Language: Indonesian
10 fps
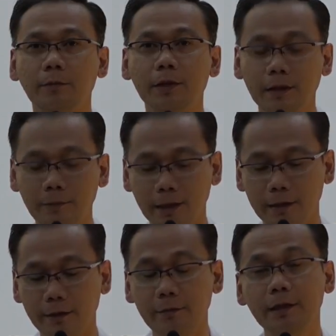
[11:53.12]
Pertama
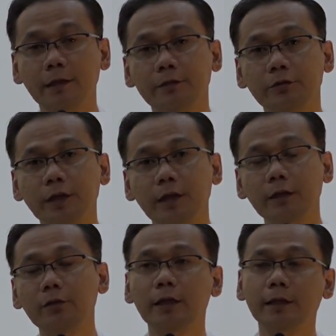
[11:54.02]
kita melihat juga
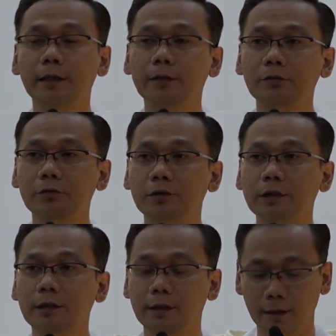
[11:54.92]
keluarga kudus
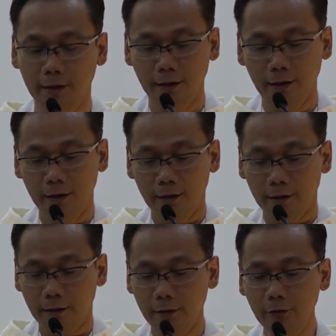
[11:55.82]
ini.
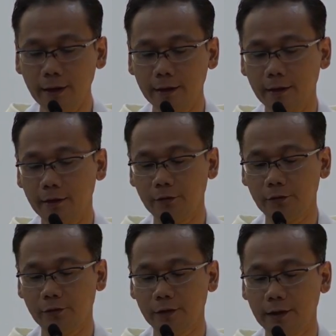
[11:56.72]
Keluarga
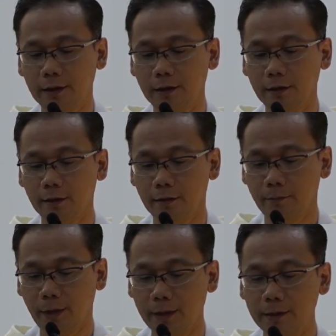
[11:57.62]
kudus ini
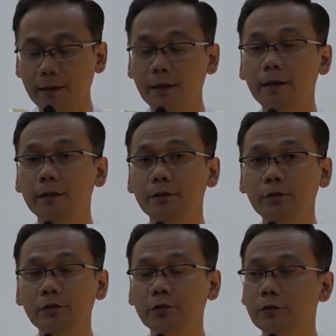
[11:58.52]
Maria,
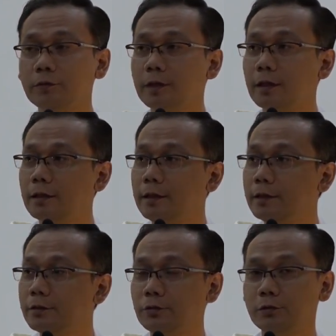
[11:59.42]
Yusuf, dan
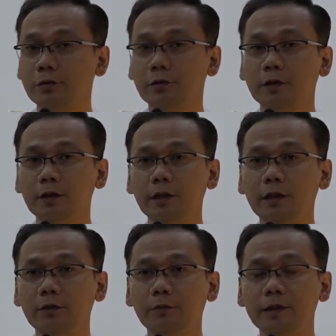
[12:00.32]
Yesus
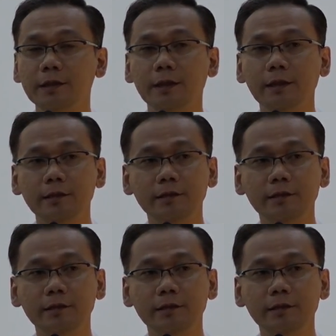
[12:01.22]
itu menjadi